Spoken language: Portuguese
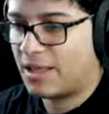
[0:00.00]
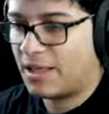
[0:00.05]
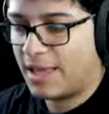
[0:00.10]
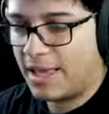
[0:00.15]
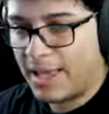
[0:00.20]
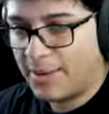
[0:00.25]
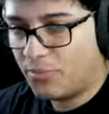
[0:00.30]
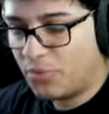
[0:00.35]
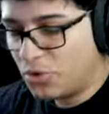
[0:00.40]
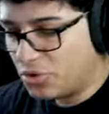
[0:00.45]

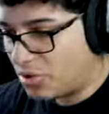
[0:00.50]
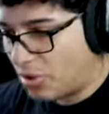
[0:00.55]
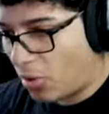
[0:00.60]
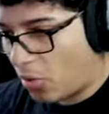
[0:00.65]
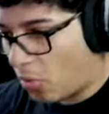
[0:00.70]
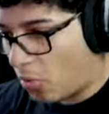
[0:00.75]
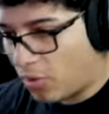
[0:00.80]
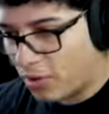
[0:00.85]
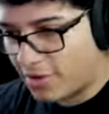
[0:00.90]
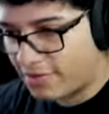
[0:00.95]
É muita
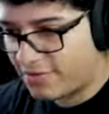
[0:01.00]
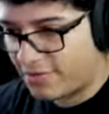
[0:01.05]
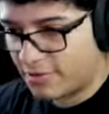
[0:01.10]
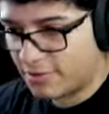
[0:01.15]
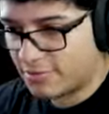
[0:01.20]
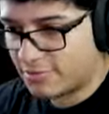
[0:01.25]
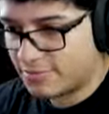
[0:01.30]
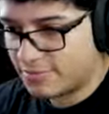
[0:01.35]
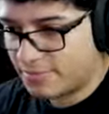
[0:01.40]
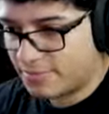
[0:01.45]
loucura,
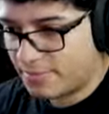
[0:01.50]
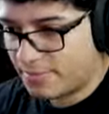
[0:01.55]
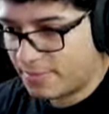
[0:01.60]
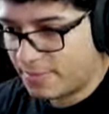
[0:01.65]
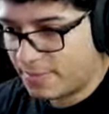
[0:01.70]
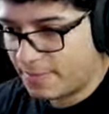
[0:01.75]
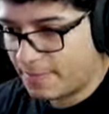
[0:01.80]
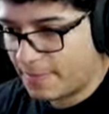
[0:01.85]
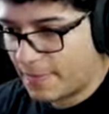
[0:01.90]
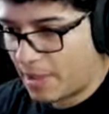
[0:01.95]
velho.
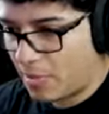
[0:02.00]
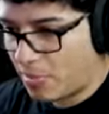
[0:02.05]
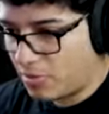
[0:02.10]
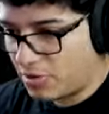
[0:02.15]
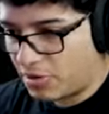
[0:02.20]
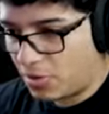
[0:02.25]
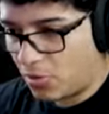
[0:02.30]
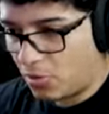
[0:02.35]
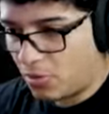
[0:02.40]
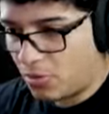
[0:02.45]
É
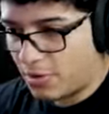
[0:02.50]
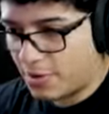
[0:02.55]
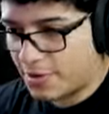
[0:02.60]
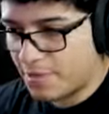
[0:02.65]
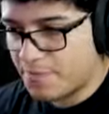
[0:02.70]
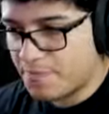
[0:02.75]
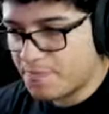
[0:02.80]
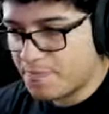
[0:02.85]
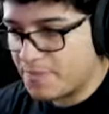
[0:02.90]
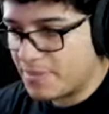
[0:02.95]
muita loucura.
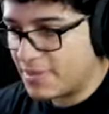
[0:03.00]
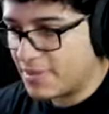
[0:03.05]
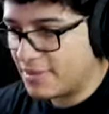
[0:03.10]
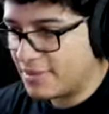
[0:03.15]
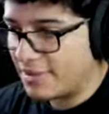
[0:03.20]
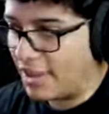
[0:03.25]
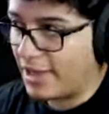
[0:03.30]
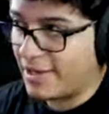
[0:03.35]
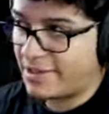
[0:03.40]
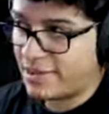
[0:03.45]

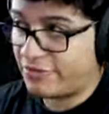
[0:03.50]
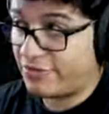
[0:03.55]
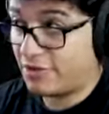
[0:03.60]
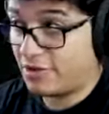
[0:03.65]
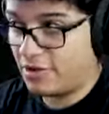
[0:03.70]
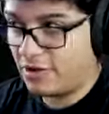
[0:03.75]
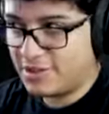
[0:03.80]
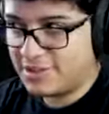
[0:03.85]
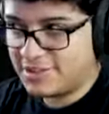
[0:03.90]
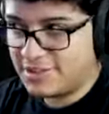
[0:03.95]
É que tá falando
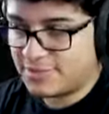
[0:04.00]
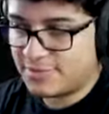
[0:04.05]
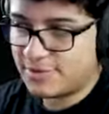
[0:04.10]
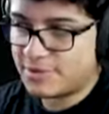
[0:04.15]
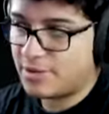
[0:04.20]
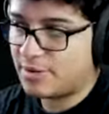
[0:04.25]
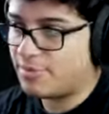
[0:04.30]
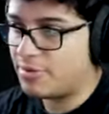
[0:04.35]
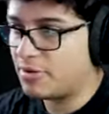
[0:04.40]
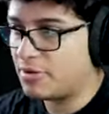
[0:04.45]
ali em cima,
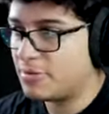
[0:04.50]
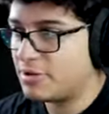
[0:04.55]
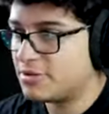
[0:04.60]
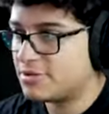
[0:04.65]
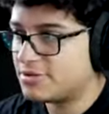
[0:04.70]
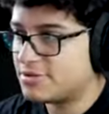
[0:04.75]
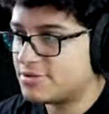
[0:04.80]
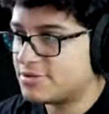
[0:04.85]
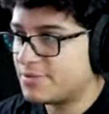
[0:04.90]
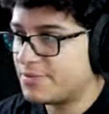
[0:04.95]
né, pelo
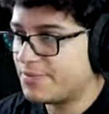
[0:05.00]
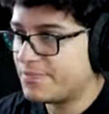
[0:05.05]
menos.